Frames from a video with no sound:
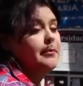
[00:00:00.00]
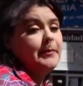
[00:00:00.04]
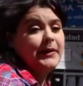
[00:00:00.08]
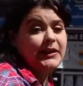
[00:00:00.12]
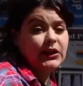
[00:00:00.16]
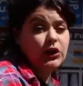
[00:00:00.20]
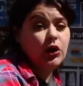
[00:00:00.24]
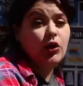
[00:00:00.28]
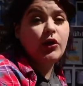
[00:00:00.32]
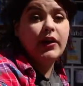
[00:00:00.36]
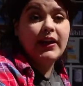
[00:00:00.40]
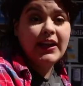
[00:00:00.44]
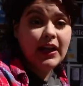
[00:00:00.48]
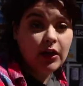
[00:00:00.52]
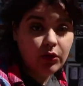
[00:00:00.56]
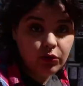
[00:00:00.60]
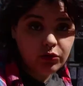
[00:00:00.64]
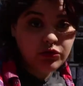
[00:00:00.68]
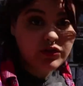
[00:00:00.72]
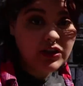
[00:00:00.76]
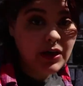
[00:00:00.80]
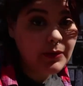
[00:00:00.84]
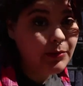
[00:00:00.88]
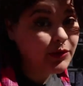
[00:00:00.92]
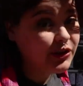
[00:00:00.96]
me tengo que ir a
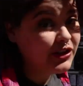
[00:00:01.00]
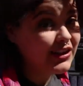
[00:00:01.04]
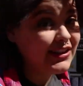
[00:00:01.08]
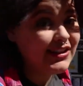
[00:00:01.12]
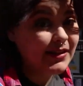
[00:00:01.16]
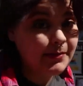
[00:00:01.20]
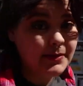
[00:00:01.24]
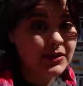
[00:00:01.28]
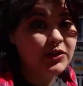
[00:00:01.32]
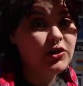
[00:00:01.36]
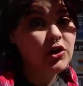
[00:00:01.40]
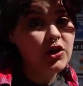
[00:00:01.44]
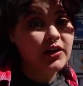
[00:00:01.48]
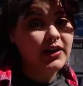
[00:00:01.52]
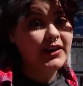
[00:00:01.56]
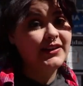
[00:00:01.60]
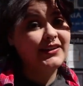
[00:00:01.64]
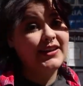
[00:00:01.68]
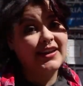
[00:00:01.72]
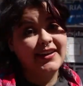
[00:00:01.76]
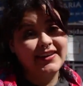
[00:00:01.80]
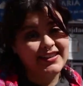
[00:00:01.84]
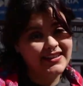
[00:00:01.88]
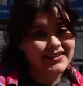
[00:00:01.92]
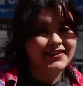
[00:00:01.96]
cursar porque ya se me hizo re
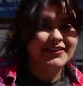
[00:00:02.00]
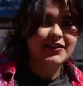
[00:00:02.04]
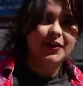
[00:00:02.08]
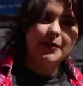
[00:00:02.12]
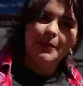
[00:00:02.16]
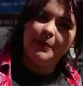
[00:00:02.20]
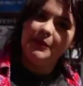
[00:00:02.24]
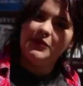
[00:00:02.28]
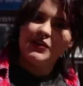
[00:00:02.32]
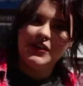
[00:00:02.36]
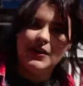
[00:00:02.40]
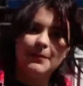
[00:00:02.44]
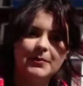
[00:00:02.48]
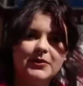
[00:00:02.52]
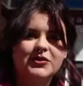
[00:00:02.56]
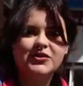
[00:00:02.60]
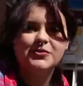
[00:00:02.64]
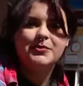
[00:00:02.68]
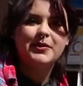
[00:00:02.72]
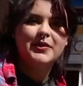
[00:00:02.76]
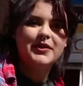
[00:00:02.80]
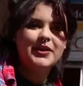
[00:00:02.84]
tarde. Nos vemos en el próximo